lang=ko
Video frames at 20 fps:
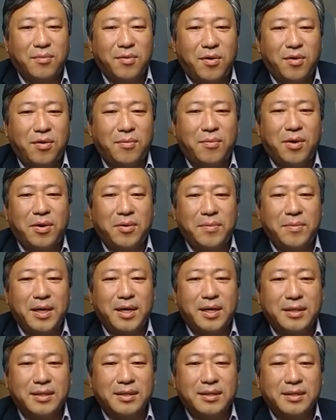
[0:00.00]
뭐
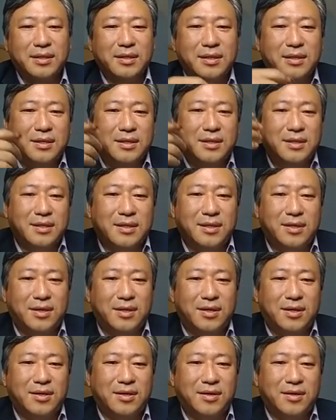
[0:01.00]
어마어마한
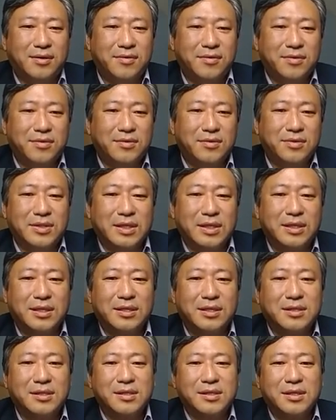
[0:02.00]
어,
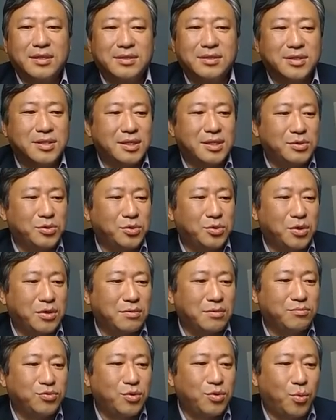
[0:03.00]
인기를 끌게 돼서
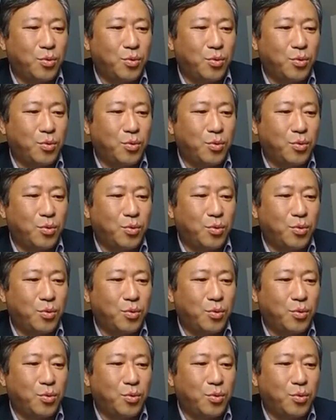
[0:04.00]
시가총액이 무려